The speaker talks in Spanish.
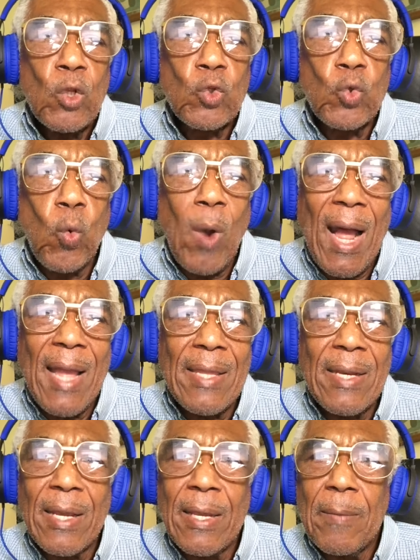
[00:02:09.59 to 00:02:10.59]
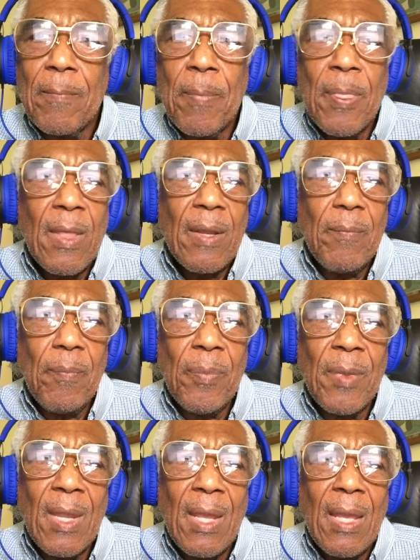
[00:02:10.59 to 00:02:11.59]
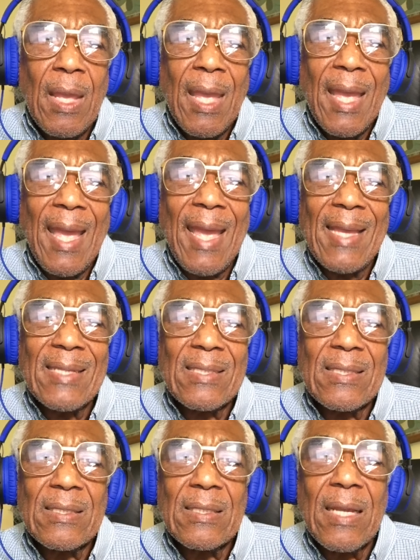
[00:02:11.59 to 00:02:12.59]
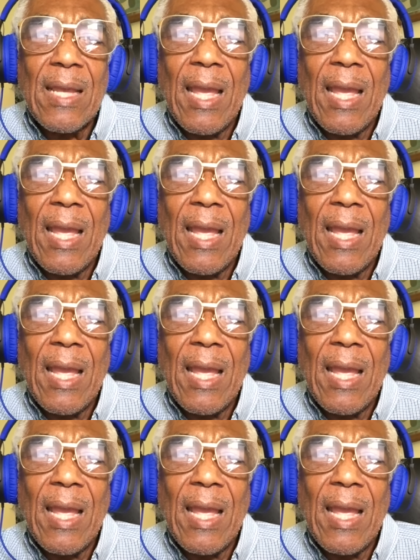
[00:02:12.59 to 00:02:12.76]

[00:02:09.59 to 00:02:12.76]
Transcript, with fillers: Su aire es